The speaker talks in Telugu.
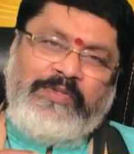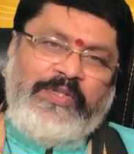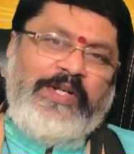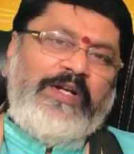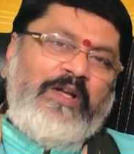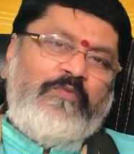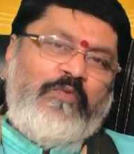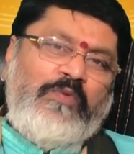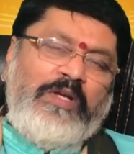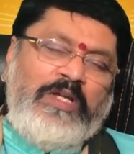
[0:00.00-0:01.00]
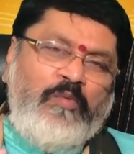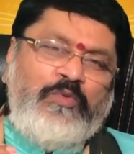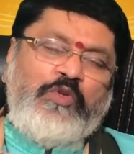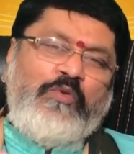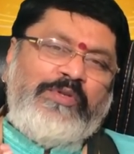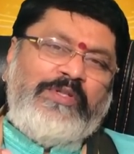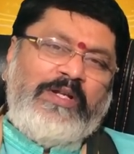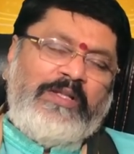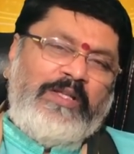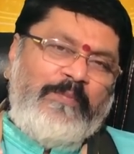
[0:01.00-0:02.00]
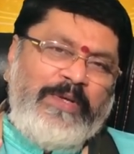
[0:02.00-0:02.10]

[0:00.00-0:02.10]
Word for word: సెకండ్ హాఫ్ ఈ ఉద్యోగస్తులకంతా